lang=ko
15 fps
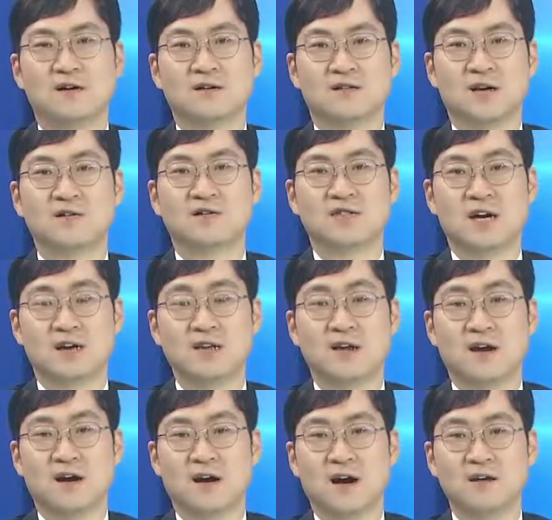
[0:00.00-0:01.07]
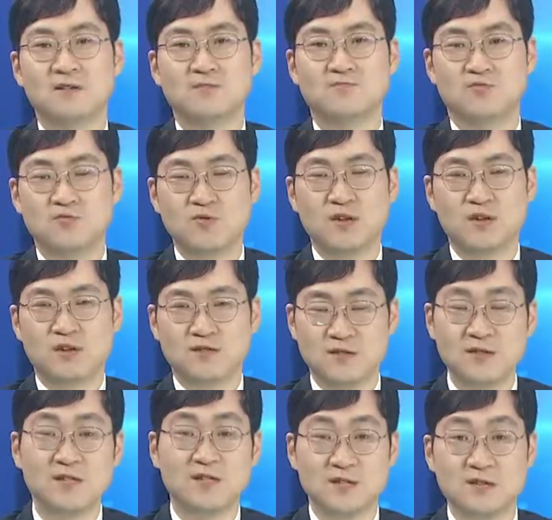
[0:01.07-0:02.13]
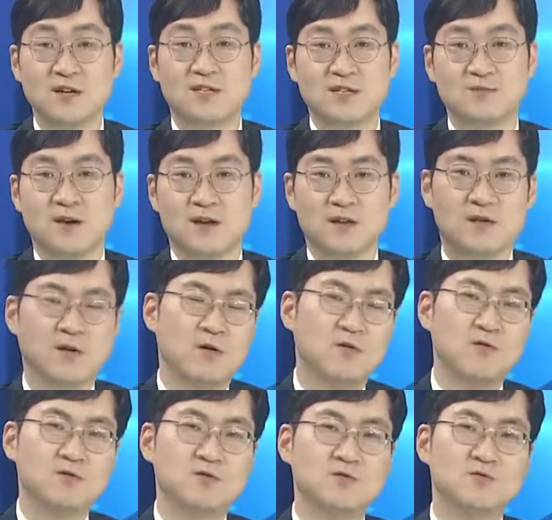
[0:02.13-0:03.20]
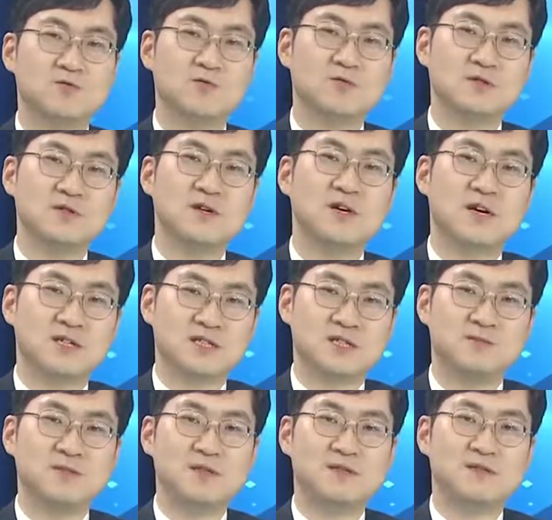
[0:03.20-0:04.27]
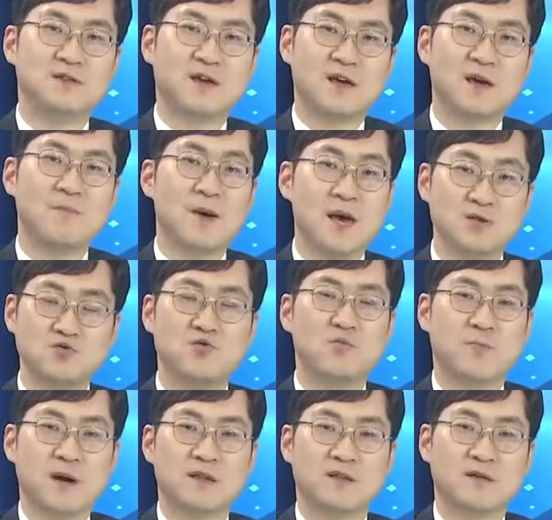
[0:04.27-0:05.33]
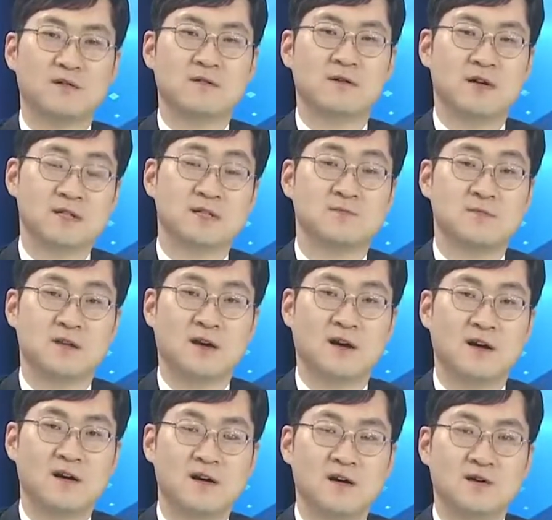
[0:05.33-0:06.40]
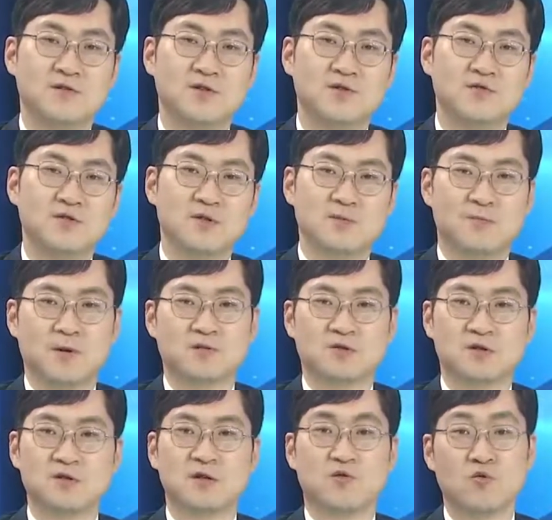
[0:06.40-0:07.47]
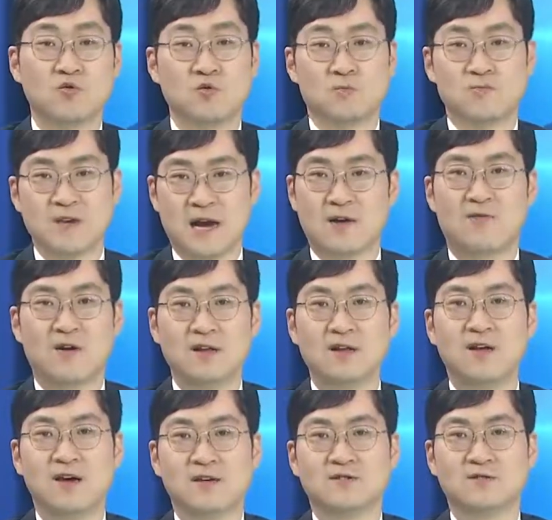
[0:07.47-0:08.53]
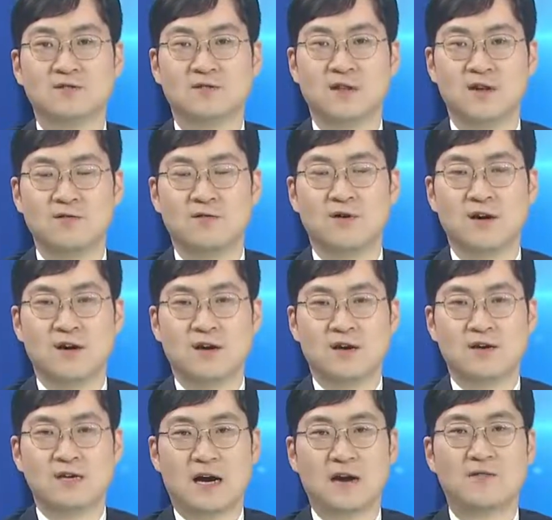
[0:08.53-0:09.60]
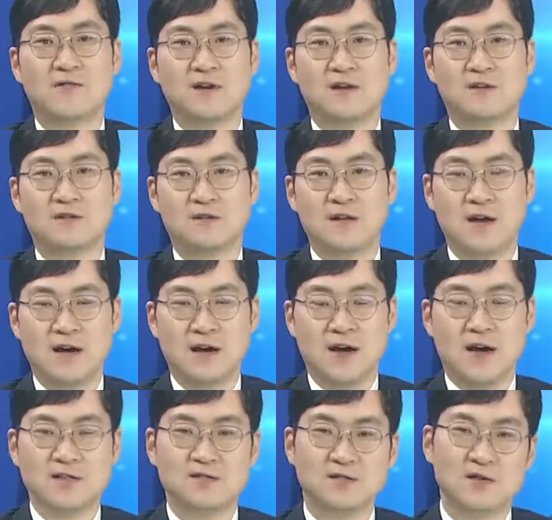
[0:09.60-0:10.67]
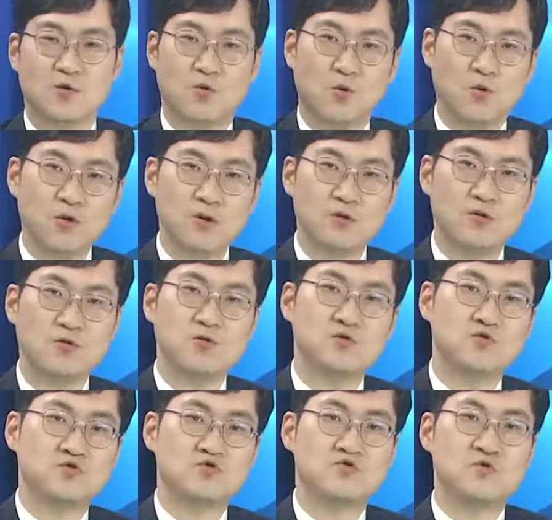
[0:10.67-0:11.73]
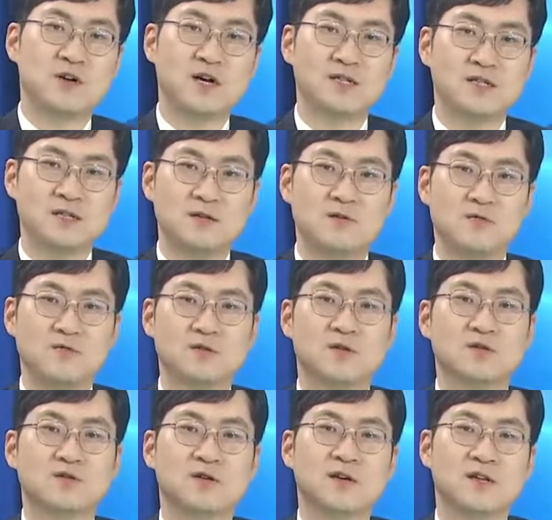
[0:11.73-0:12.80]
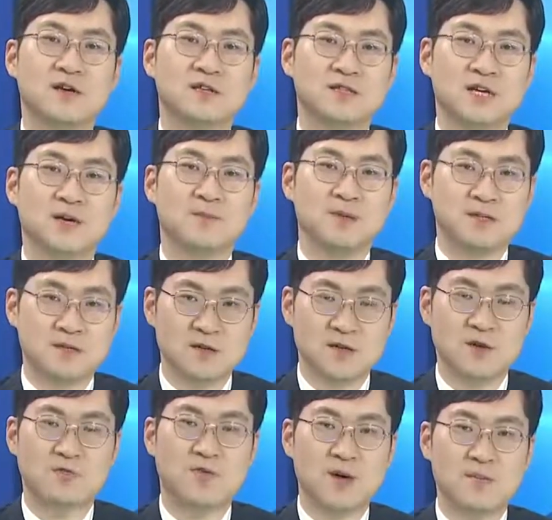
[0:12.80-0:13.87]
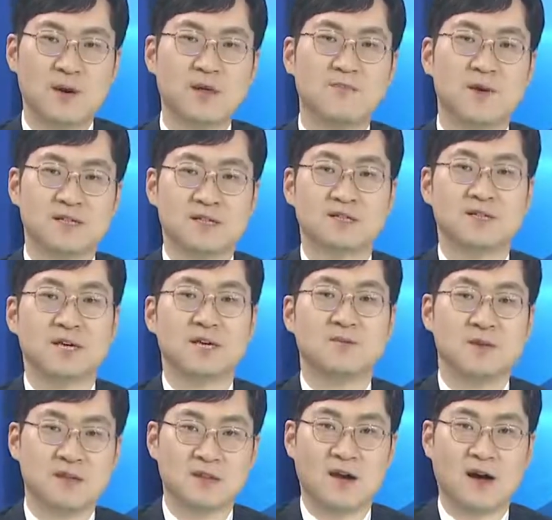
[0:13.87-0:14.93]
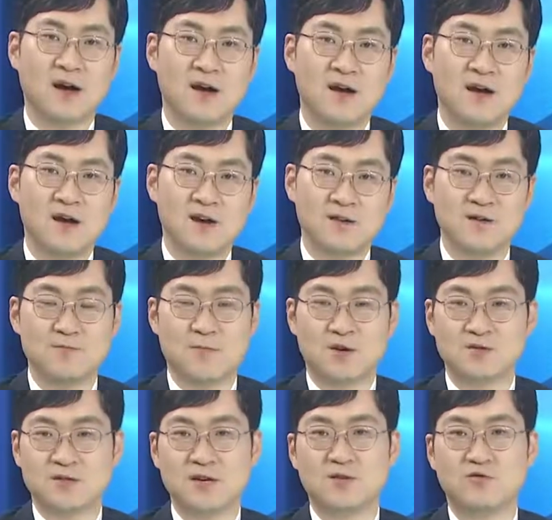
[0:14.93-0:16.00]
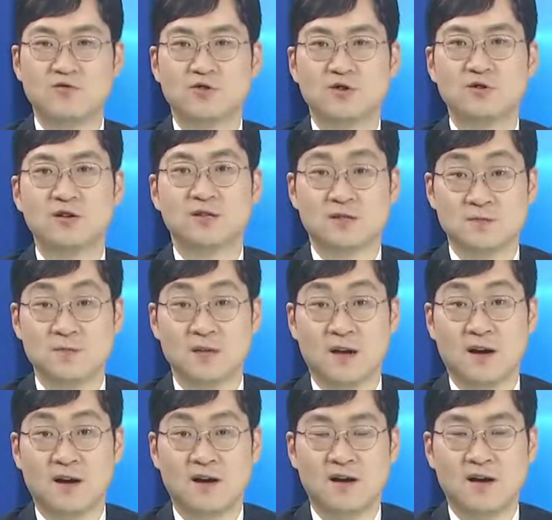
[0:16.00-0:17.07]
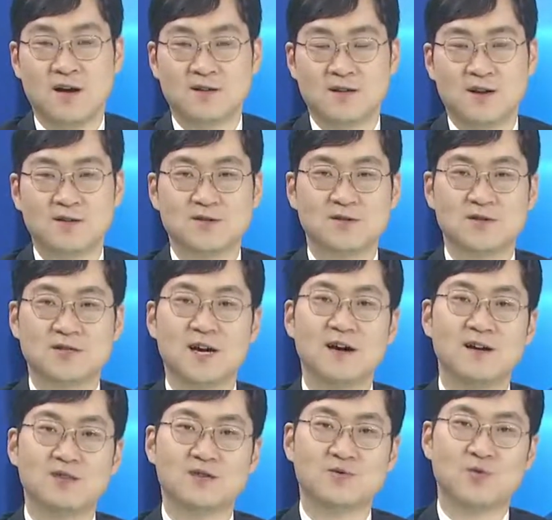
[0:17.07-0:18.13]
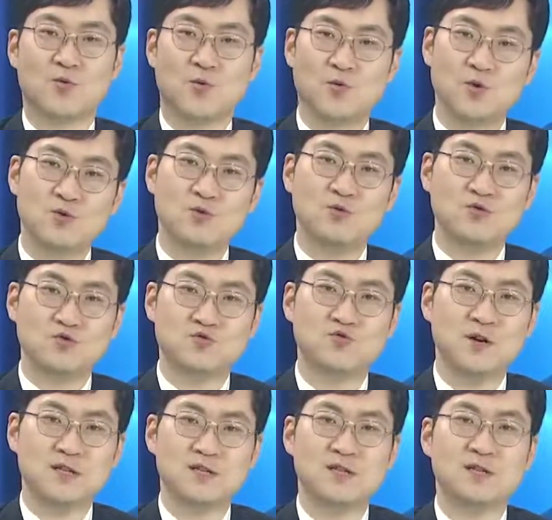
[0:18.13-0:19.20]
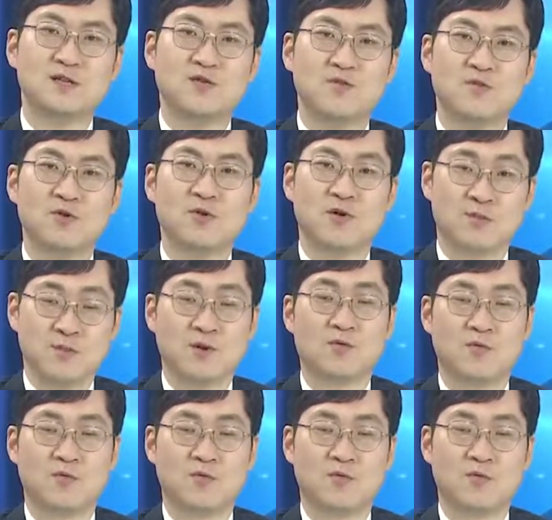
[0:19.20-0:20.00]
된 것이 아니냐 하는 부분에 대해서는 인정을 했지만 결론적으로는 시민들에게 패소 판결을 했습니다. 그 이유는 바로 전기 공급 약관에 있었는데요. 이 약관에는 한전이 고의 또는 중과실로 정전에 대한 책임이 있을 경우에만 배상 책임이 있다, 이런 면책 규정이 있습니다. 따라서 이 사안에서도 고의 또는 중과실이 있다고 보기는 어렵다고